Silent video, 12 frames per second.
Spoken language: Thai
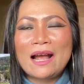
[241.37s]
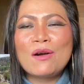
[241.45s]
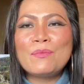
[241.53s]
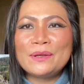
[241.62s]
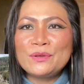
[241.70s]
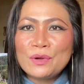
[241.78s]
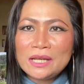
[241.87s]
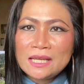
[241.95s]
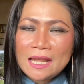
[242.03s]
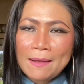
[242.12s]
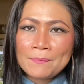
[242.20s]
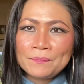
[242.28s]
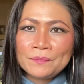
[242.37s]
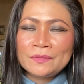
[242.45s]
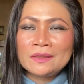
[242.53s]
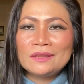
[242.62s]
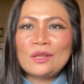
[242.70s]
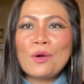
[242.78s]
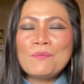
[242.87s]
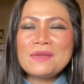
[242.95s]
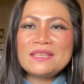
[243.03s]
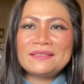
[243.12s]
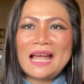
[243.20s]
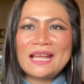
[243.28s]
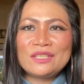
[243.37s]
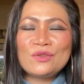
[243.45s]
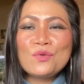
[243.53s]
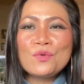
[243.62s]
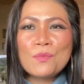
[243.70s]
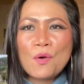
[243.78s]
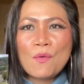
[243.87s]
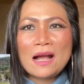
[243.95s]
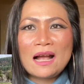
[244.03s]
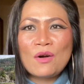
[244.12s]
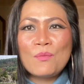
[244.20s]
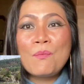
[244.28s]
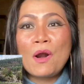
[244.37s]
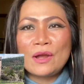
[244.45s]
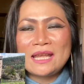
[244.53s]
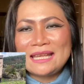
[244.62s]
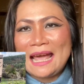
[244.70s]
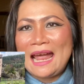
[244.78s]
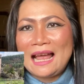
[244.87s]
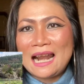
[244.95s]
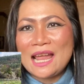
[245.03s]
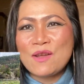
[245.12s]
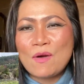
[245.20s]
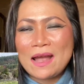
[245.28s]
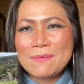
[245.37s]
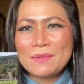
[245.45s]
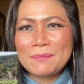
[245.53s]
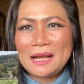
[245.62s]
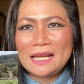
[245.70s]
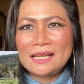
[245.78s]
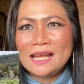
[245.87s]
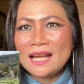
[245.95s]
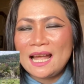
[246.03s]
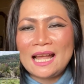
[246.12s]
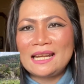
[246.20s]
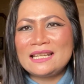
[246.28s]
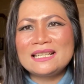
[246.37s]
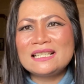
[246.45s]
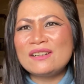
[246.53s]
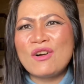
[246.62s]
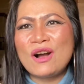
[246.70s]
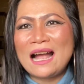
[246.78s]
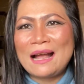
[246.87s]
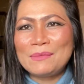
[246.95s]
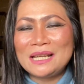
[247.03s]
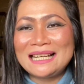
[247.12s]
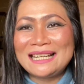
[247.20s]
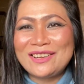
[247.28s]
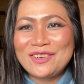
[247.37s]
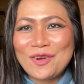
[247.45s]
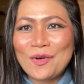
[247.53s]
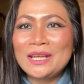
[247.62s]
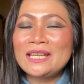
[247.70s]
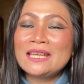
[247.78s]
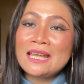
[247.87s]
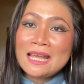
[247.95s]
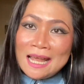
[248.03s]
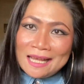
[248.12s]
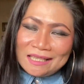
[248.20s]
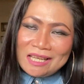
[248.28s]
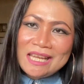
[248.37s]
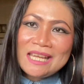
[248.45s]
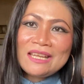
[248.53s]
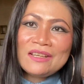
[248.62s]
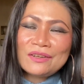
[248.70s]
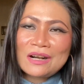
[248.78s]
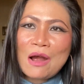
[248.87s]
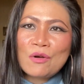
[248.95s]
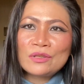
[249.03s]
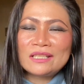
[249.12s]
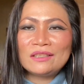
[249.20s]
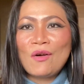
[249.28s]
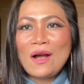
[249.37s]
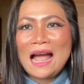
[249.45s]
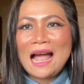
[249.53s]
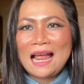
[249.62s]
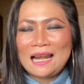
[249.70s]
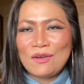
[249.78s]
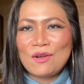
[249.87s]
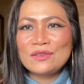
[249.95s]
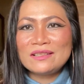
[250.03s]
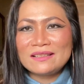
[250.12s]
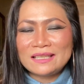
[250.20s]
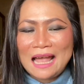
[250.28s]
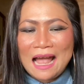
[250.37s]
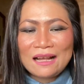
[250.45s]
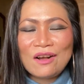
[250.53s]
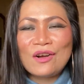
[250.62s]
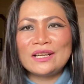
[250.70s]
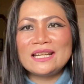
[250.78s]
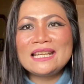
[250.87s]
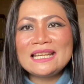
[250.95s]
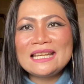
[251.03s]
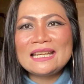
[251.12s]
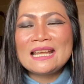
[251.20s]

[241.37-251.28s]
เข้าไปด้วยเนี่ยต้องมีสายจูงเพราะว่าเขาปล่อยแกะอะไรไว้ประมาณนี้ค่ะอันนี้คือข้อห้ามเล็กๆน้อยๆที่เราจะต้องอ่านแล้วก็ศึกษาก่อนที่